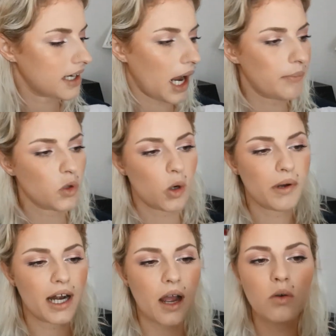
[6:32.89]
Gramm
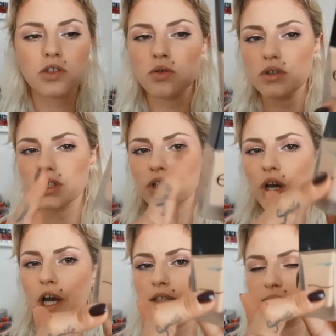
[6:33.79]
nochmal rausholen
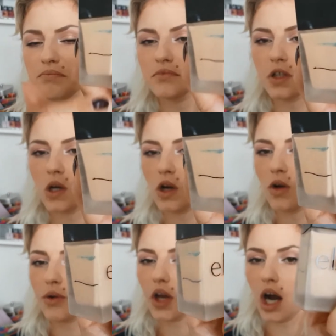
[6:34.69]
können.
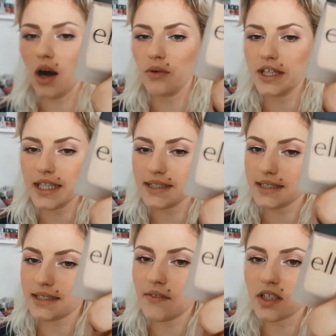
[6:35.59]
Ja, und jetzt
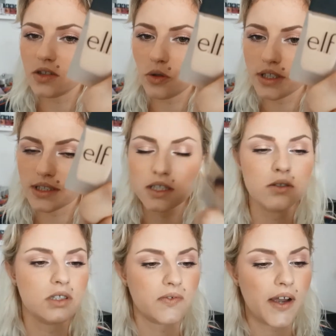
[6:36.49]
ist da was Neues drin
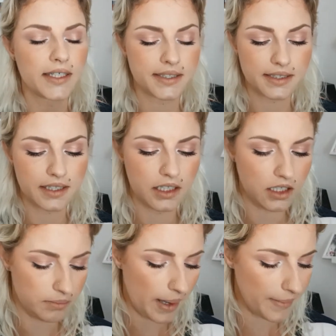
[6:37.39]
und zwar ist es die
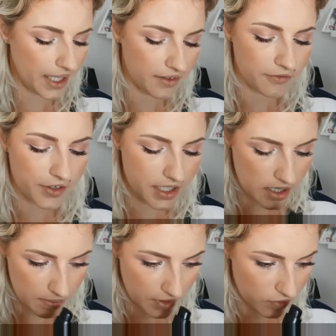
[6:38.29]
Maybelline Fit
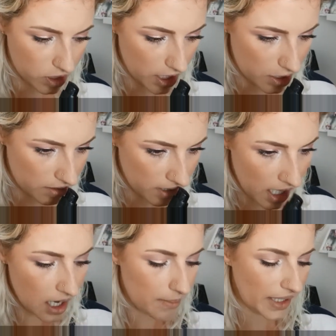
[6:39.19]
Me Foundation
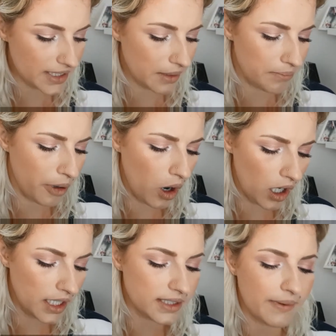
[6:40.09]
Matte and
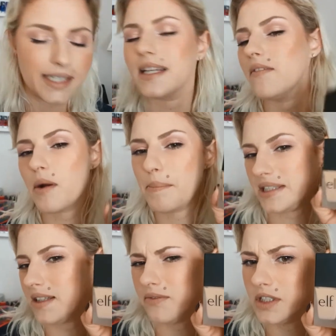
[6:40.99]
Poreless, weil ich es einfach
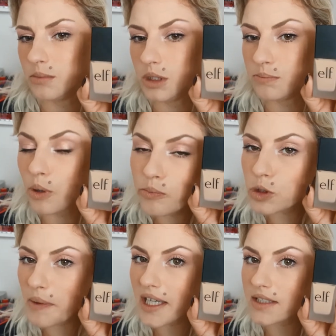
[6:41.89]
besser finde, mit einem
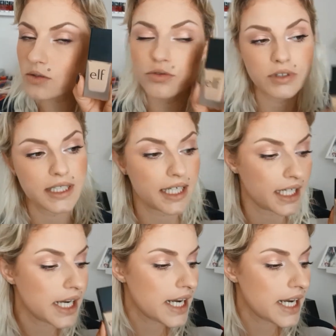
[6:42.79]
Pumpspender zu dosieren